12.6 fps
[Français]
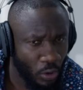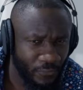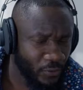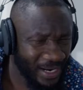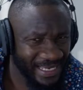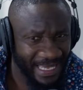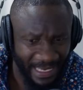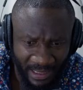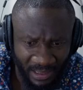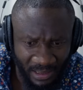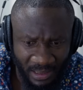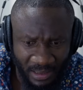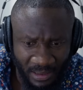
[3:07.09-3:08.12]
on veut la guerre.
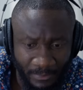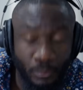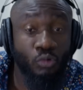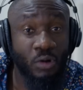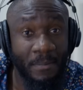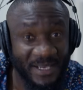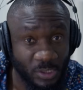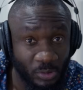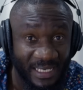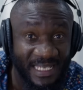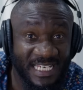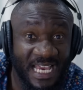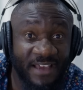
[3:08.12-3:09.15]
Pourquoi Parce qu'on
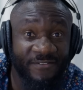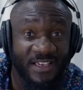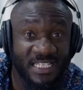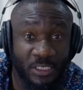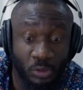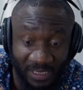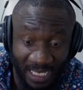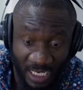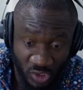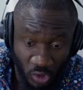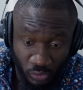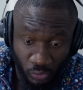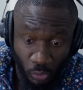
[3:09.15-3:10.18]
a déjà investi notre
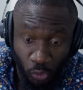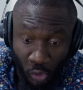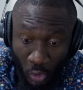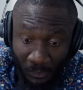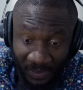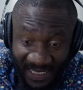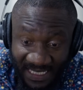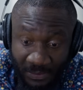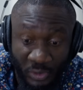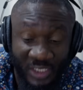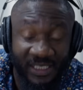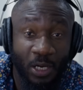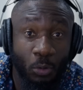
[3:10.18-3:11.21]
argent dans le complexe
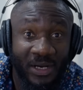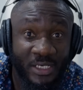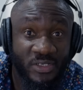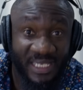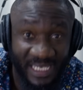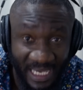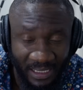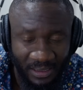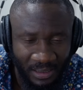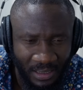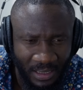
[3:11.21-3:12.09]
militaro-industriel.